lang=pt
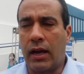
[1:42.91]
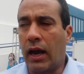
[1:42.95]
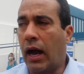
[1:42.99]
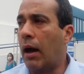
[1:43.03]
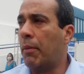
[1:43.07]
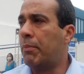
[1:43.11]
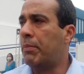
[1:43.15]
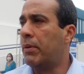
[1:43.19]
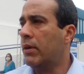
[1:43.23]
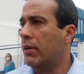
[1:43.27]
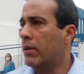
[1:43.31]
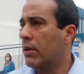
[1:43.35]

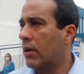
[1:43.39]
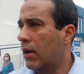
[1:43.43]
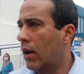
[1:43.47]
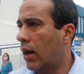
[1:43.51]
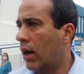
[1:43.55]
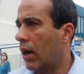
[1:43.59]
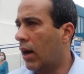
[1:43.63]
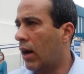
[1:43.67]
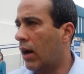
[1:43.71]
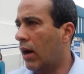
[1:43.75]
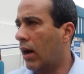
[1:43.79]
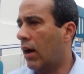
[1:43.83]
cabe
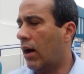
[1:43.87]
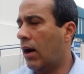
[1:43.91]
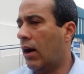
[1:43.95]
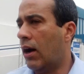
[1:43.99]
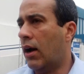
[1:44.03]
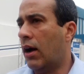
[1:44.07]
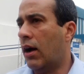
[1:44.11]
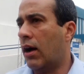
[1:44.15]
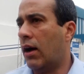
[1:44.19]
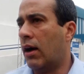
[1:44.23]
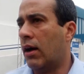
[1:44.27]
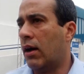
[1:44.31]

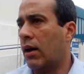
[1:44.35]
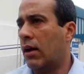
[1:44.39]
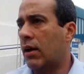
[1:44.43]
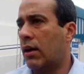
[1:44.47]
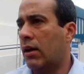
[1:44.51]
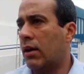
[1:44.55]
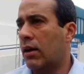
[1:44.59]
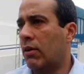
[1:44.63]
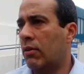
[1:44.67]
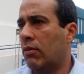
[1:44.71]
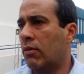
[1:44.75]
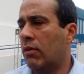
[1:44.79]
a
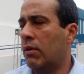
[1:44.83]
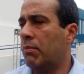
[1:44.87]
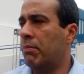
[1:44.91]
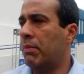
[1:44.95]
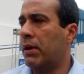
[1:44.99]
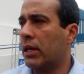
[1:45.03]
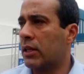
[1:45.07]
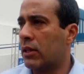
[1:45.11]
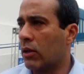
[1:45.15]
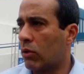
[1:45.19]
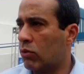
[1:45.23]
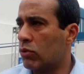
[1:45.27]
uma
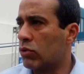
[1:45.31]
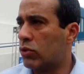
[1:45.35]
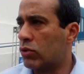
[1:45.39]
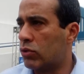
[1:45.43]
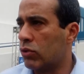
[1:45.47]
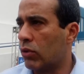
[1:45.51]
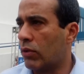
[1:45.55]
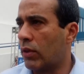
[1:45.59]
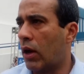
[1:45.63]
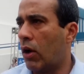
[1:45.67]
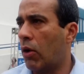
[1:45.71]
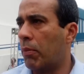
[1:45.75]
emenda
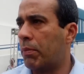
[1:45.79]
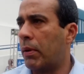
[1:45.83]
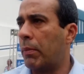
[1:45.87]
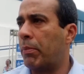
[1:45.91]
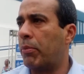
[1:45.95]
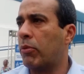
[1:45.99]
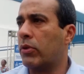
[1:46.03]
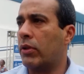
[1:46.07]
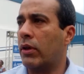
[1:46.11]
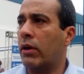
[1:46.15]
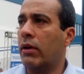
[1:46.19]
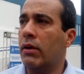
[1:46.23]
constitucional para
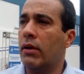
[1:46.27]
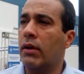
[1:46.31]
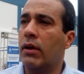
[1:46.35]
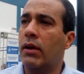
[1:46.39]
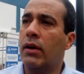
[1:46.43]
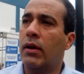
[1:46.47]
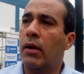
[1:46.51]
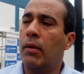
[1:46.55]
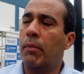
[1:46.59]
poder